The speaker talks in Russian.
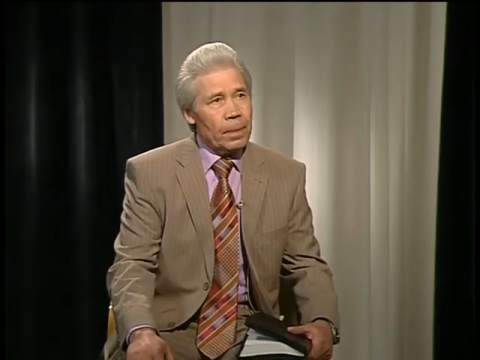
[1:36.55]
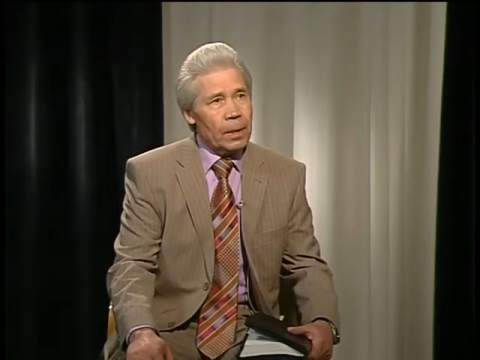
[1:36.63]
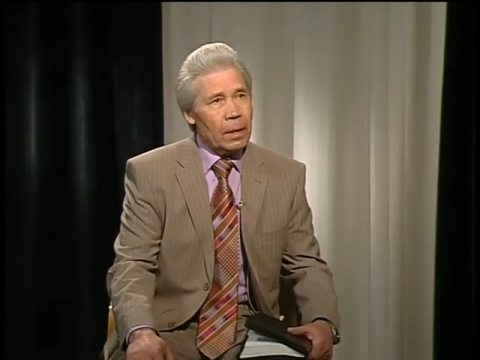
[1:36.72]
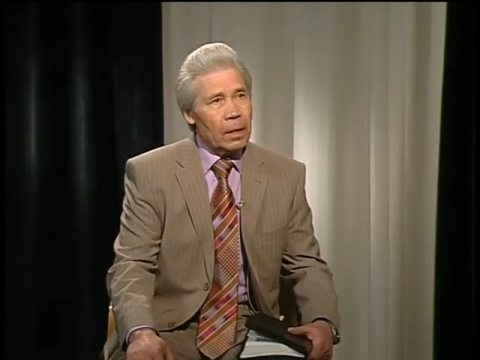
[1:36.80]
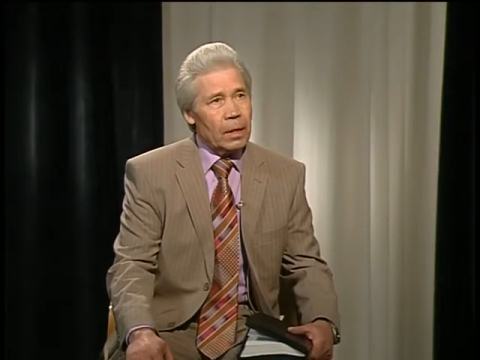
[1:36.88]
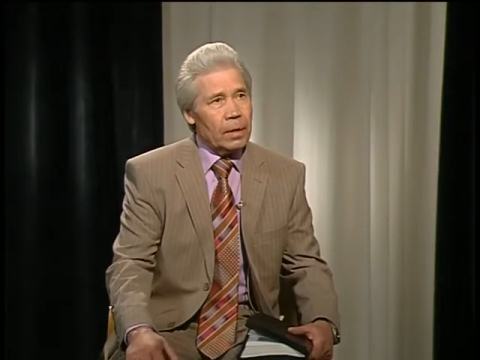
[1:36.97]

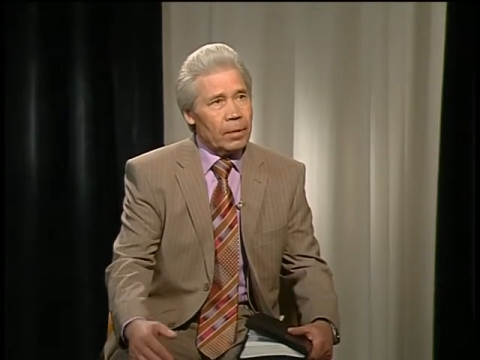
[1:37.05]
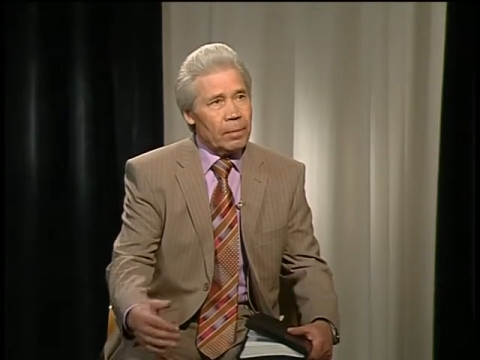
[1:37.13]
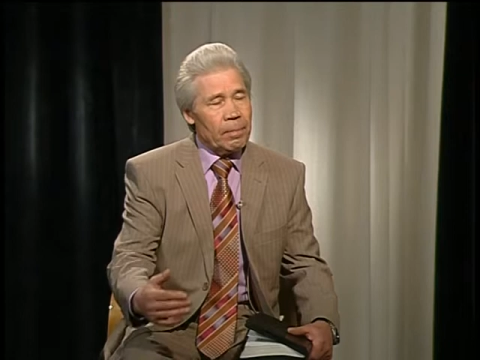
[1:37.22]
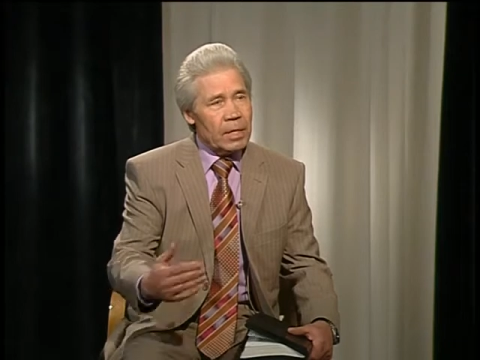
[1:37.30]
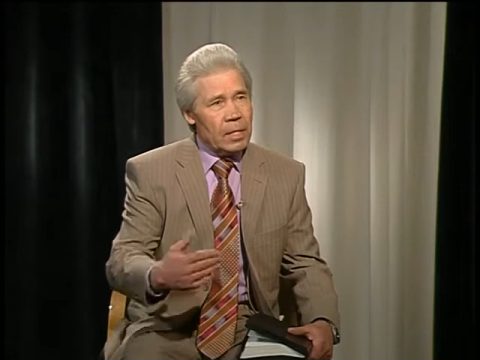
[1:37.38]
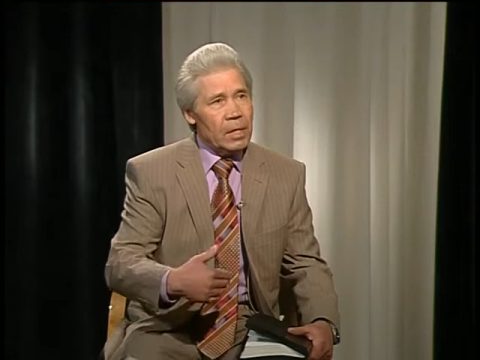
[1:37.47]
Э, и
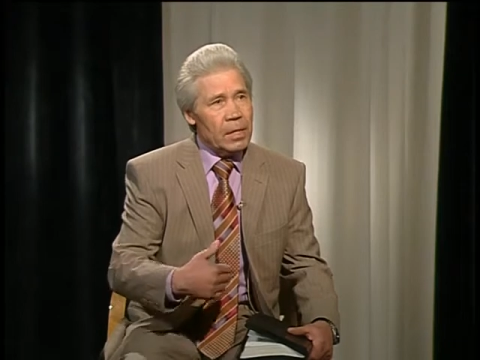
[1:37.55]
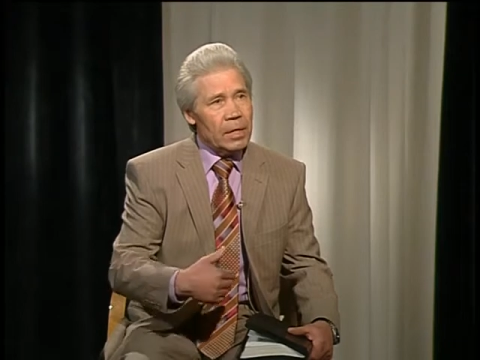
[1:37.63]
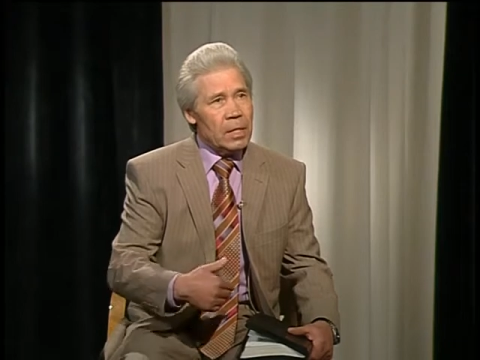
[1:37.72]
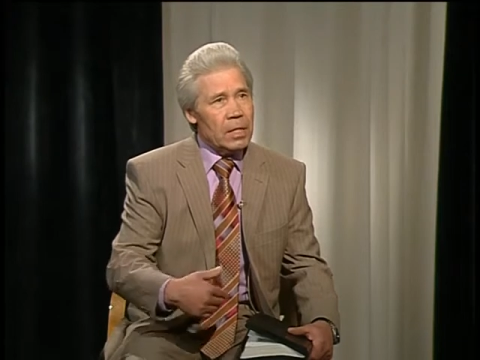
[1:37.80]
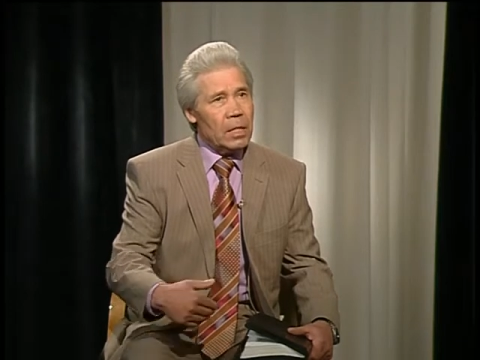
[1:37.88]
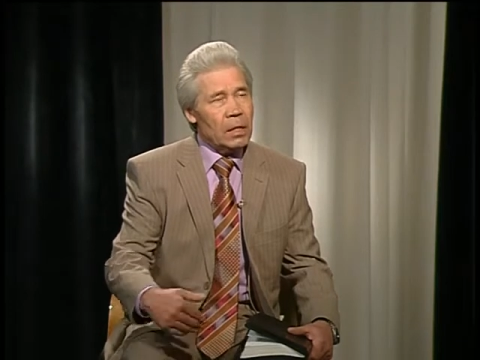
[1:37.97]
последний
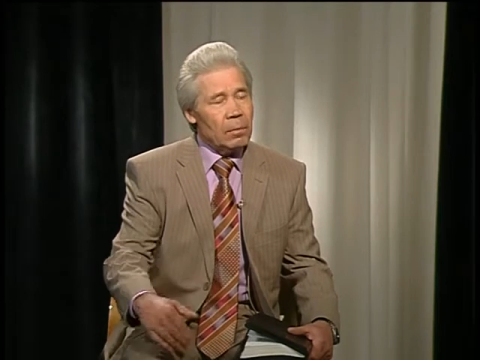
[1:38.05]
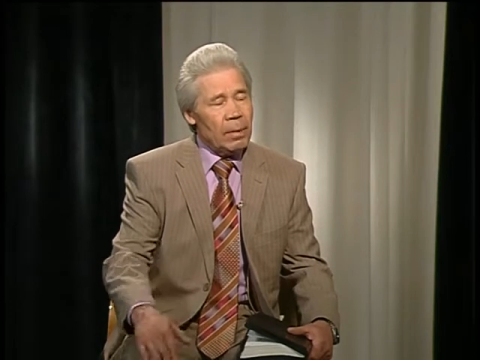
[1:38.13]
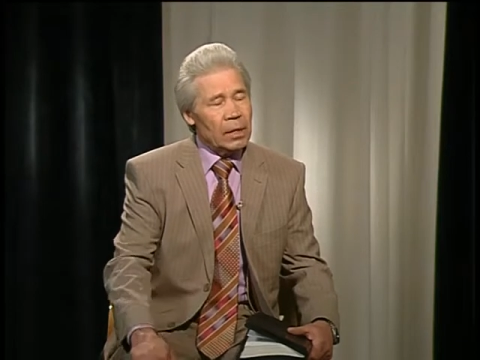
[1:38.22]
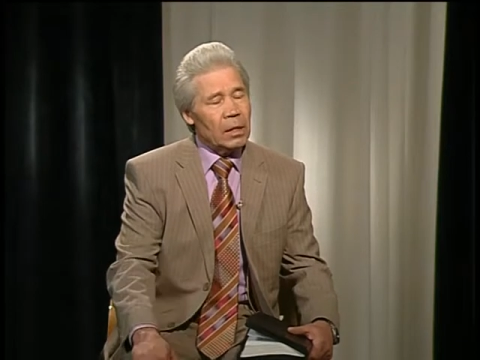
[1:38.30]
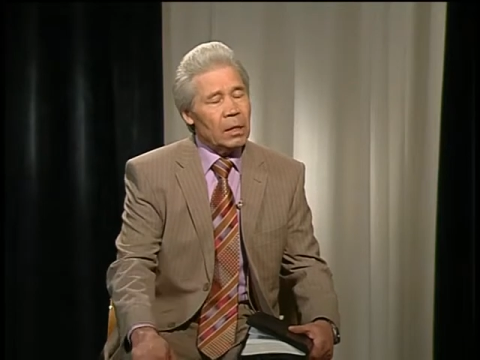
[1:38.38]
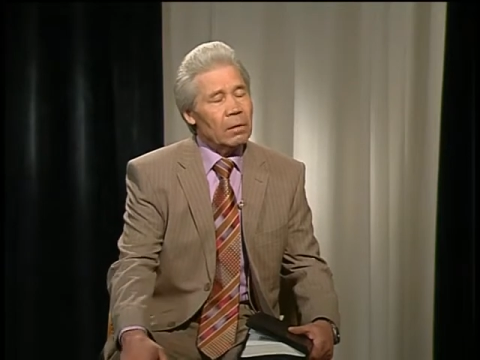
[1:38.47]
текст этой
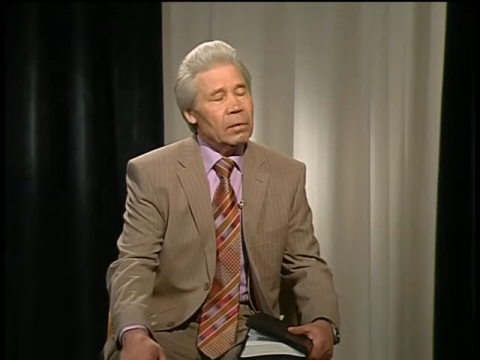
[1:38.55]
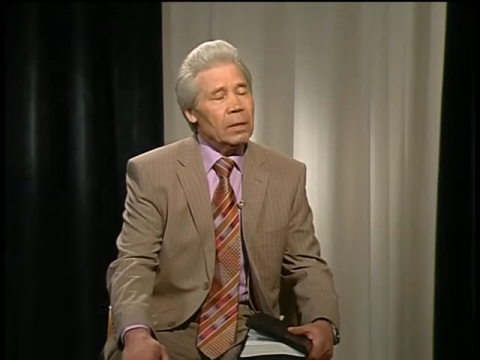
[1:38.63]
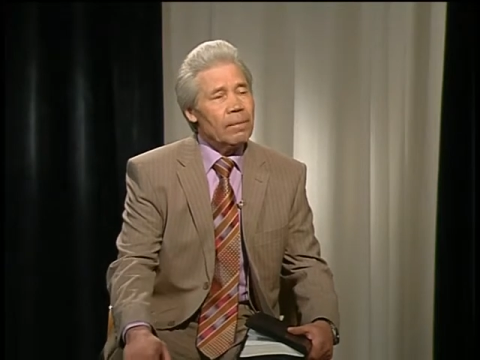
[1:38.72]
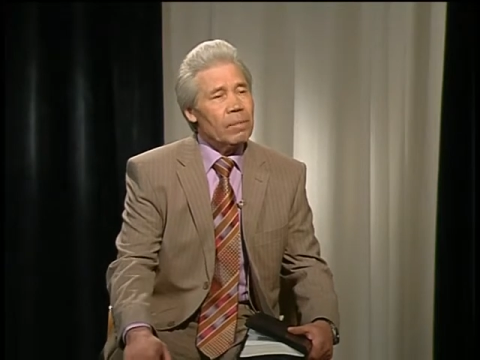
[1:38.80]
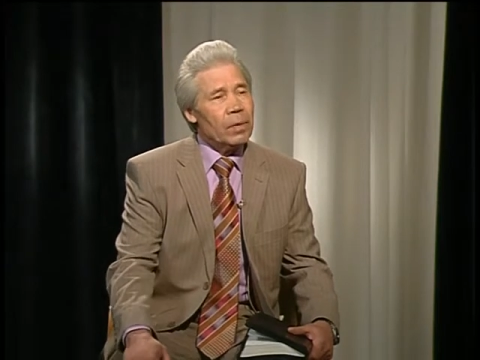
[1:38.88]
пятой главы